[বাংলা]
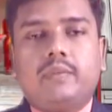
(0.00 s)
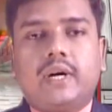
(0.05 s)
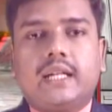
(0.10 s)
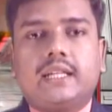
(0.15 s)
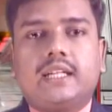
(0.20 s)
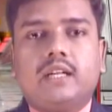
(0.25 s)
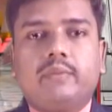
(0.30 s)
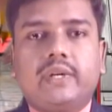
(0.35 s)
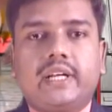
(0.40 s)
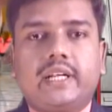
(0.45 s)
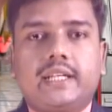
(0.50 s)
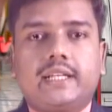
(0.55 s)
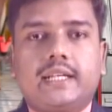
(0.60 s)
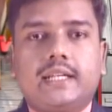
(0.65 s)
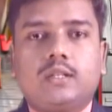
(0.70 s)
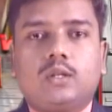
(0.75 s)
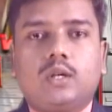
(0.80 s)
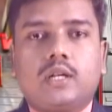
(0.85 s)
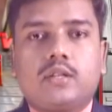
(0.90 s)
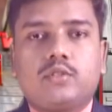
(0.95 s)
মালদা
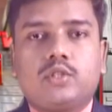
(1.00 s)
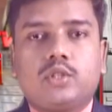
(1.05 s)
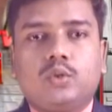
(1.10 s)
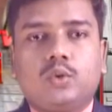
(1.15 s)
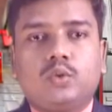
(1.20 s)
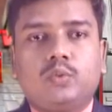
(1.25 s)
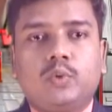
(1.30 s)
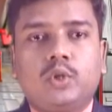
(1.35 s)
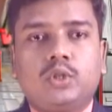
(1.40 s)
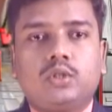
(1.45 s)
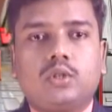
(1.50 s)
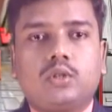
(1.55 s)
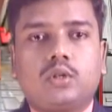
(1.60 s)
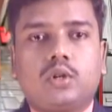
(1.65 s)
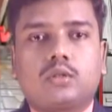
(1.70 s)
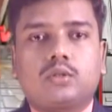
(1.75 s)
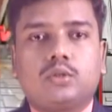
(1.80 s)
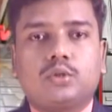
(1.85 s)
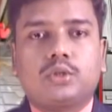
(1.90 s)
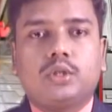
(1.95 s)
মেডিকেল কলেজে উদ্ভূত রক্ত